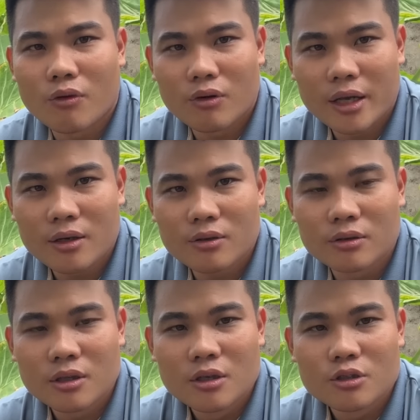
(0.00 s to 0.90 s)
vô lý luôn
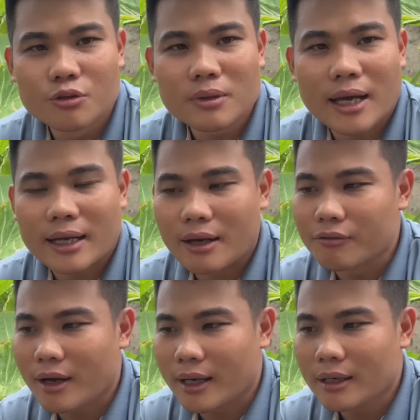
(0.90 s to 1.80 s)
chúng ta cần
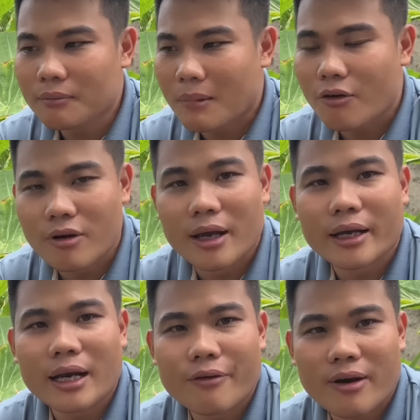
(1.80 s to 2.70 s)
phải bảo vệ
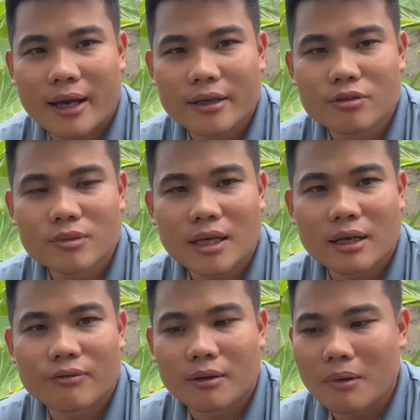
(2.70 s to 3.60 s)
cái lẽ phải chúng ta
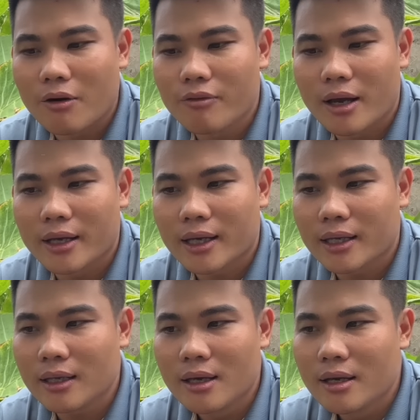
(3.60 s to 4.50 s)
cần phải bảo vệ
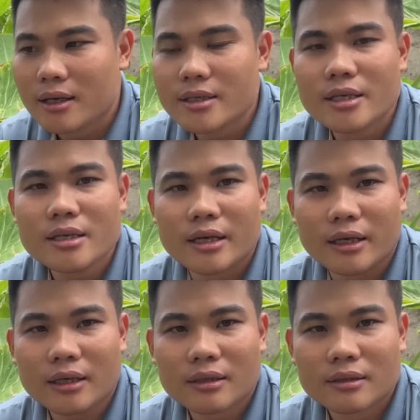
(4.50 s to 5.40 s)
cái cái chính
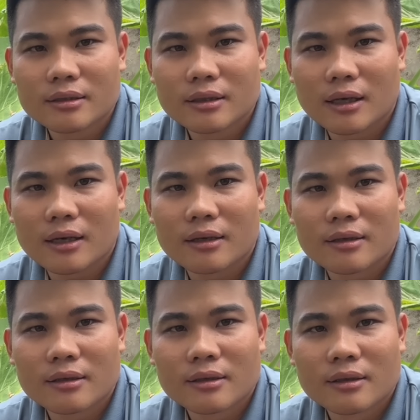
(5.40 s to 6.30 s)
nghĩa
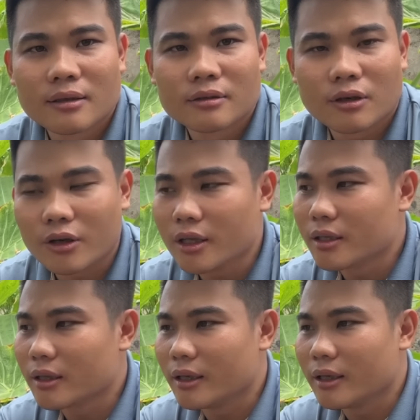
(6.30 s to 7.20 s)
thôi
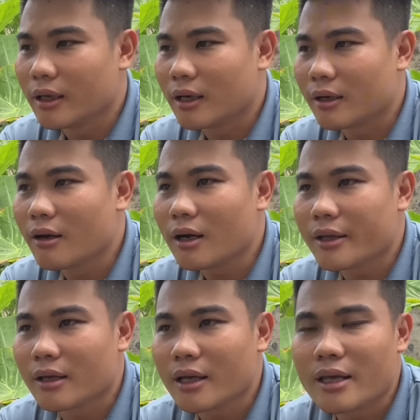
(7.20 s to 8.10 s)
thì à, đó là
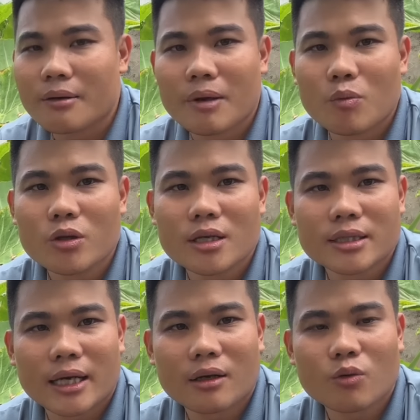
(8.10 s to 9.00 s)
những cái gì mình muốn chia
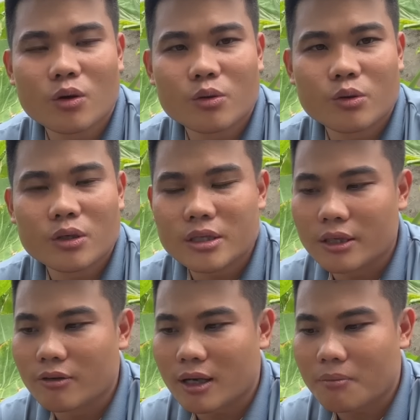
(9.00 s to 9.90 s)
sẻ đến quý cô chú anh chị
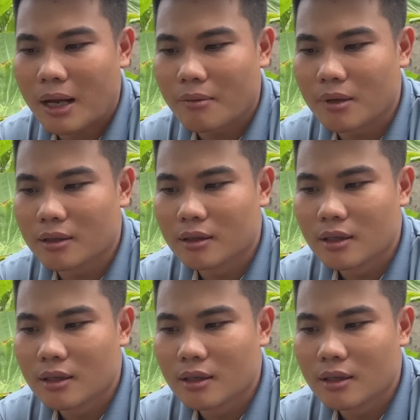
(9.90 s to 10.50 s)
và các bạn mình